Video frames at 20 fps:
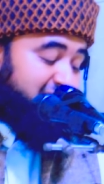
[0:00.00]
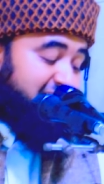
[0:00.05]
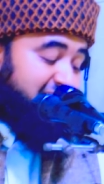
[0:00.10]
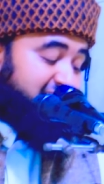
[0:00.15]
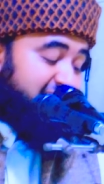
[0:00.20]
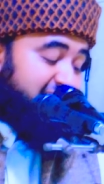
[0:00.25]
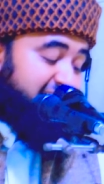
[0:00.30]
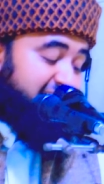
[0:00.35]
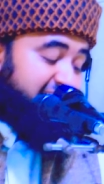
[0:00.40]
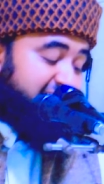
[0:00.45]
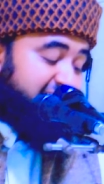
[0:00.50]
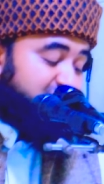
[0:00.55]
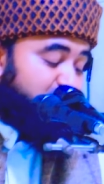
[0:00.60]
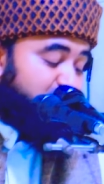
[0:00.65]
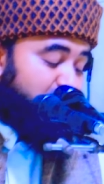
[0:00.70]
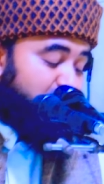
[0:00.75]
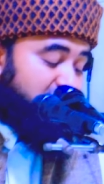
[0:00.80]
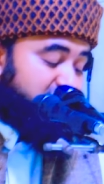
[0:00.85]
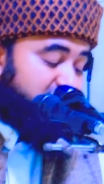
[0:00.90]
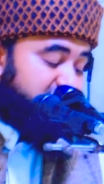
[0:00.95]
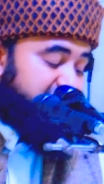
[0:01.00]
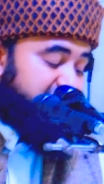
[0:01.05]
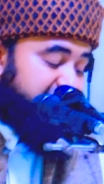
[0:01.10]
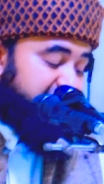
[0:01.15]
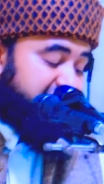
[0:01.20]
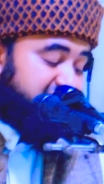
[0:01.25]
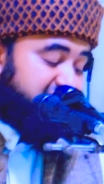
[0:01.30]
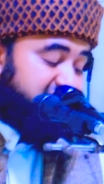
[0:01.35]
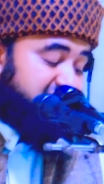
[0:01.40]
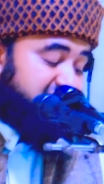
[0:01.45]
রাতের কিছু অংশে
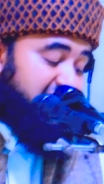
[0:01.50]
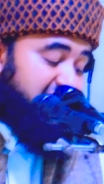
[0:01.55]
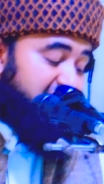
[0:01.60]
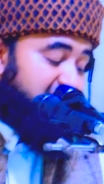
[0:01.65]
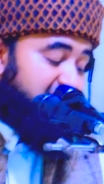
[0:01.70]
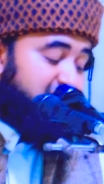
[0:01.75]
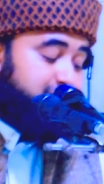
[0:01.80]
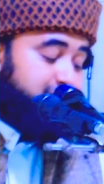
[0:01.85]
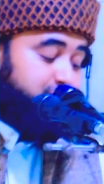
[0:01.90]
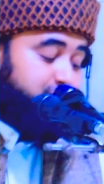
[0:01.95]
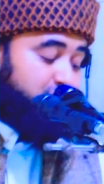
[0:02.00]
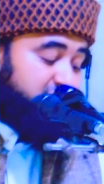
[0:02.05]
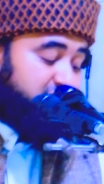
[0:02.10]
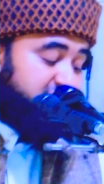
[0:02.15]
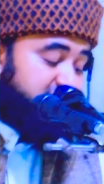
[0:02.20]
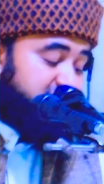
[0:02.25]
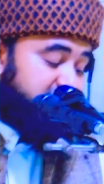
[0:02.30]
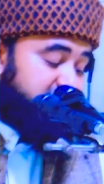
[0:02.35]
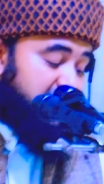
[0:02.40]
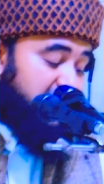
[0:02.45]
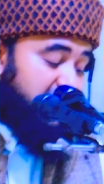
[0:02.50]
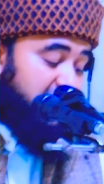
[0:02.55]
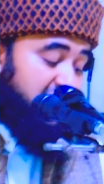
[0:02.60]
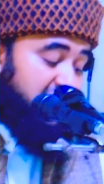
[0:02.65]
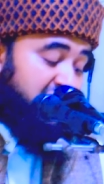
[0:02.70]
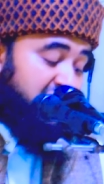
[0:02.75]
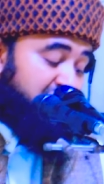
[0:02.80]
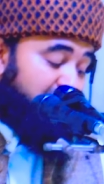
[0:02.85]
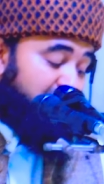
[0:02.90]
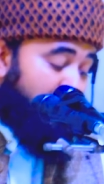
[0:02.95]
সালাদ প্রতিষ্ঠা
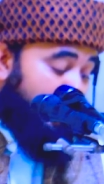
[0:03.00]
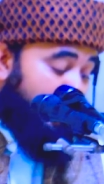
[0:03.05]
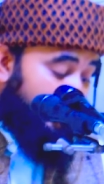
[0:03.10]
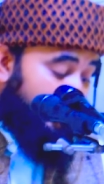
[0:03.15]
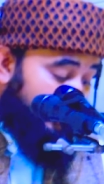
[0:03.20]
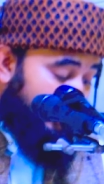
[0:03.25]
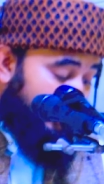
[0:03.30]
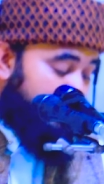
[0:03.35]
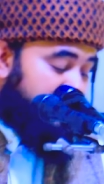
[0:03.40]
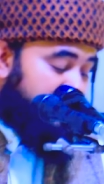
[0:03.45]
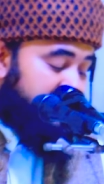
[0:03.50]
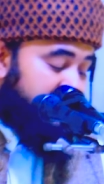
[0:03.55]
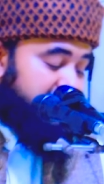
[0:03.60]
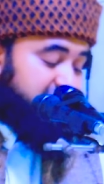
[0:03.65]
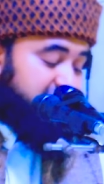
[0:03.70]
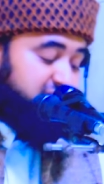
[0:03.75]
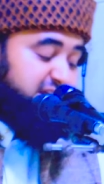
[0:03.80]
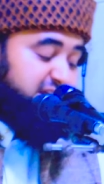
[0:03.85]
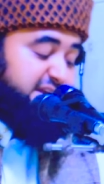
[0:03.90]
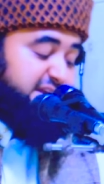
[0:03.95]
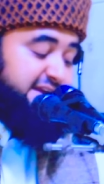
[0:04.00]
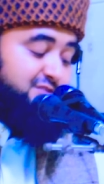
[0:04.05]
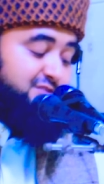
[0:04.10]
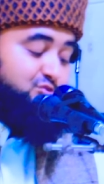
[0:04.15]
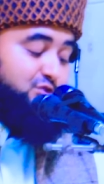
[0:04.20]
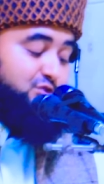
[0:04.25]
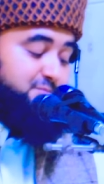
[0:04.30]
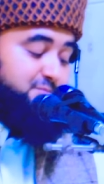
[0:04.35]
করো দিনের দুই